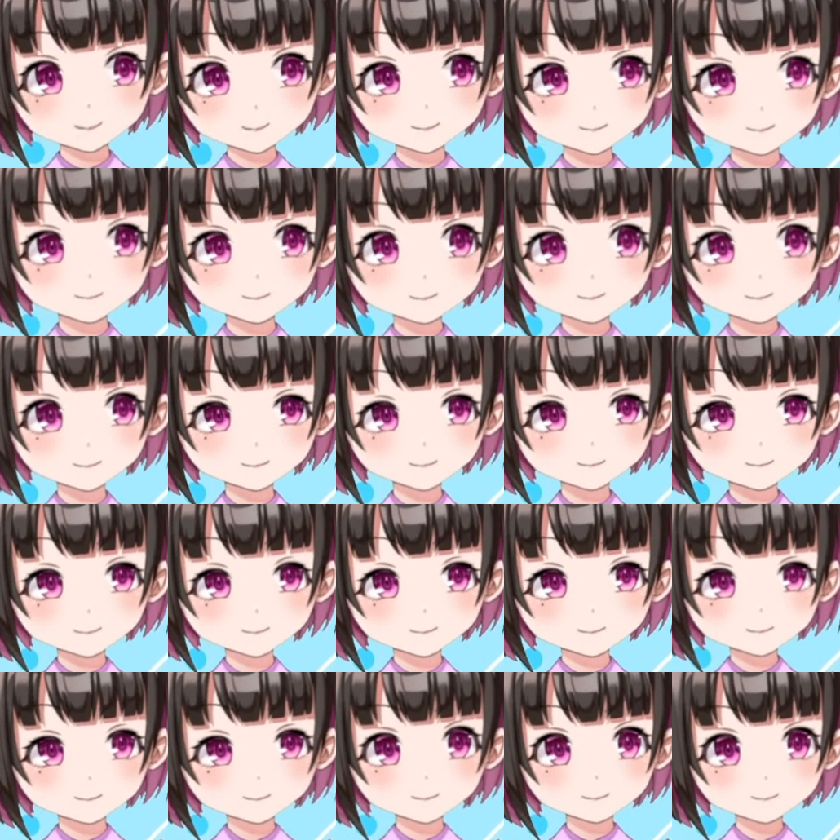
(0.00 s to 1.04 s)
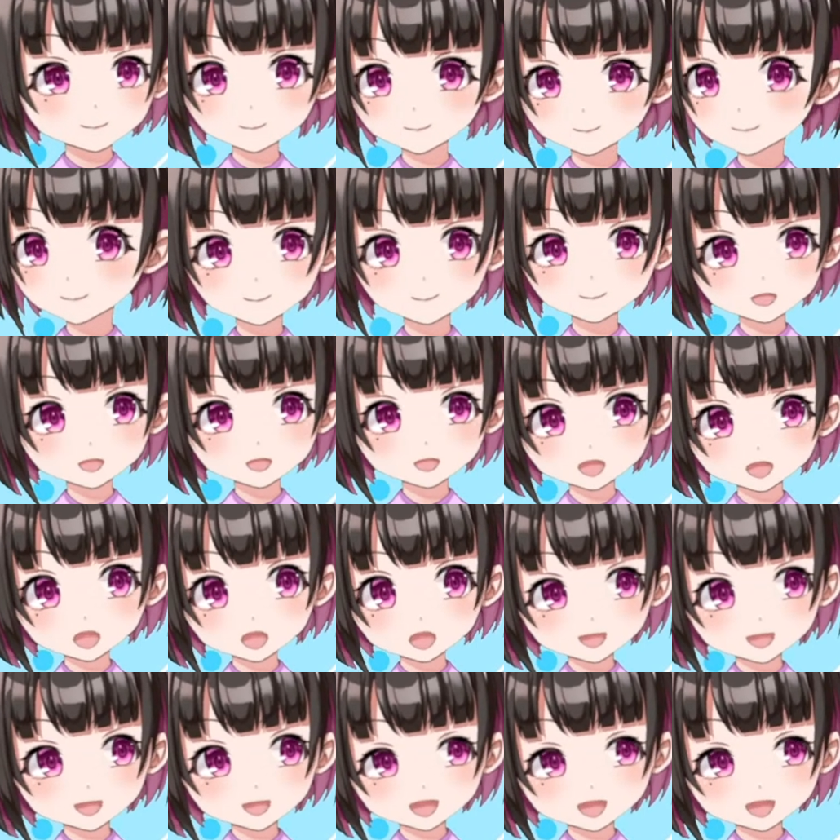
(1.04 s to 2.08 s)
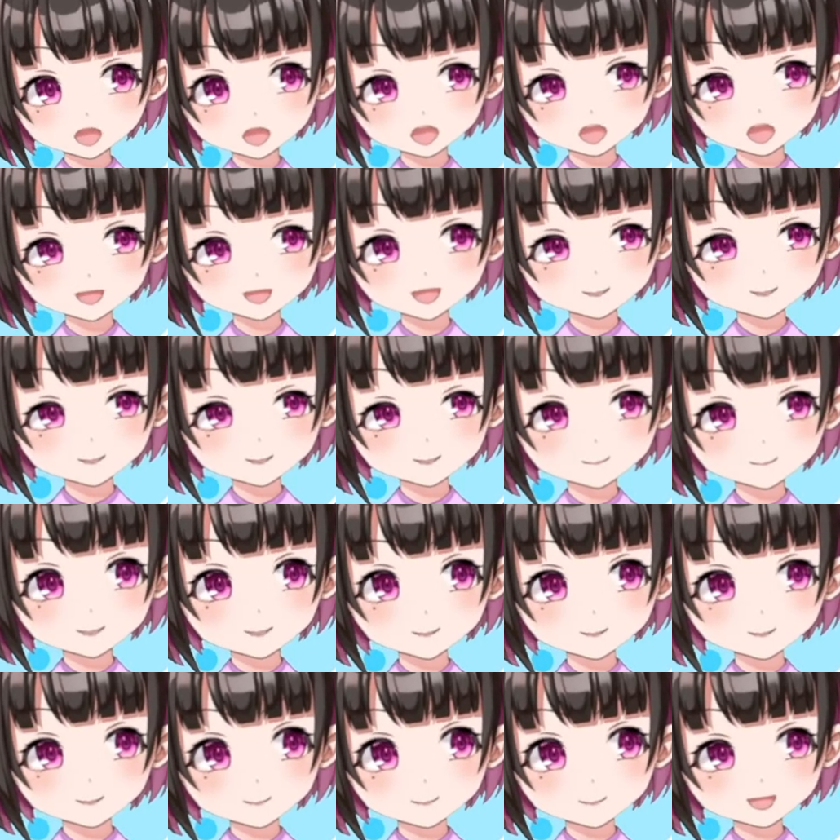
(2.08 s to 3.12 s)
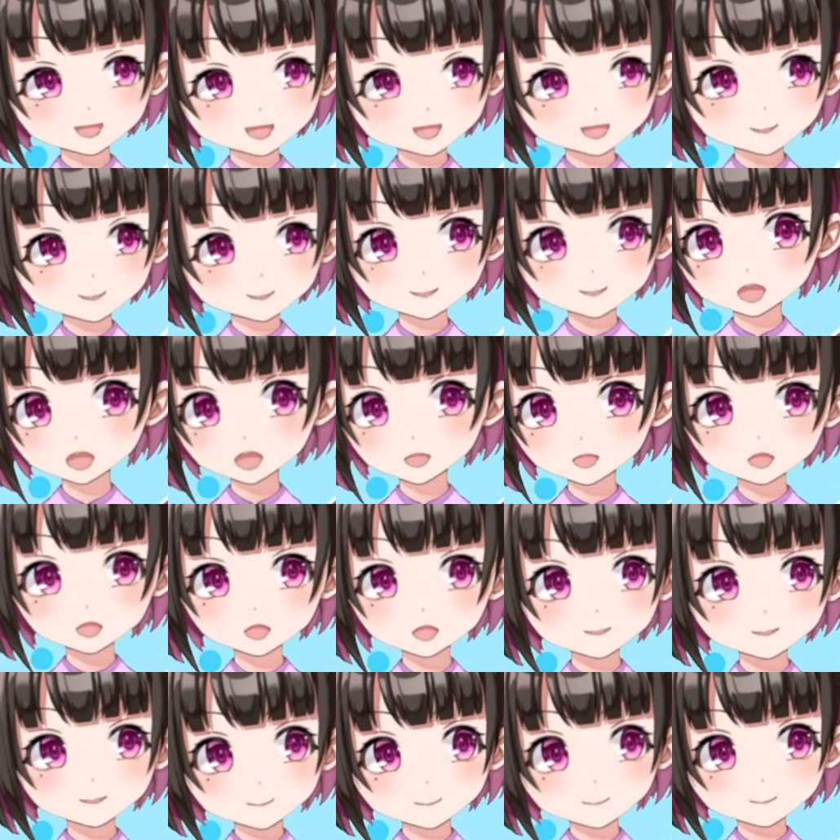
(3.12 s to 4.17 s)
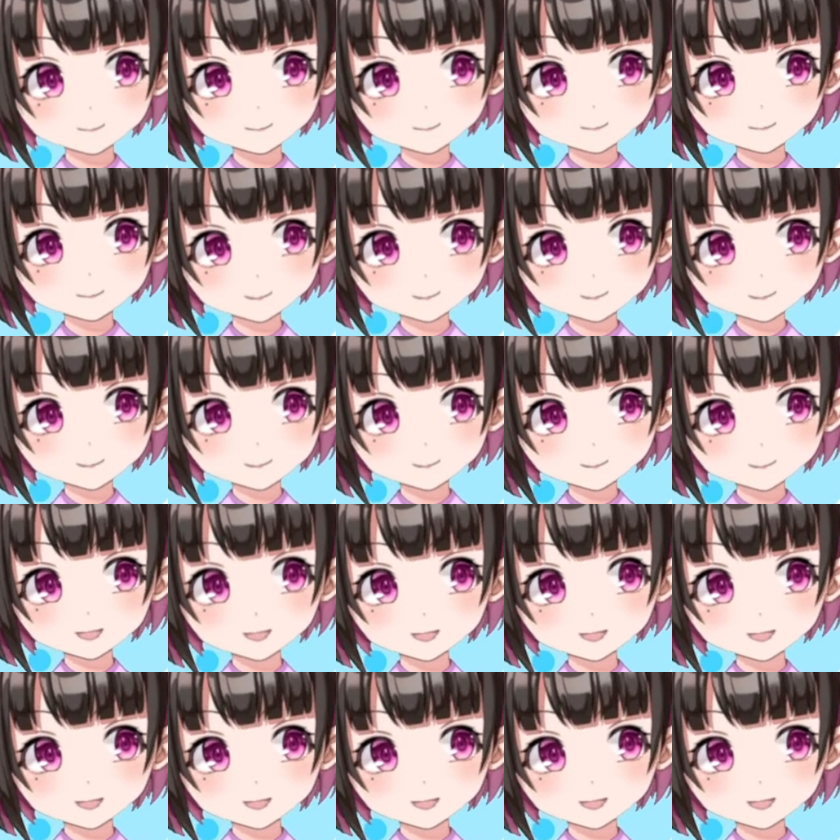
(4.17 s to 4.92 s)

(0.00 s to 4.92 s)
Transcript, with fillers: あ、知らなかった。東京で見られるんですか？見に行きたいな。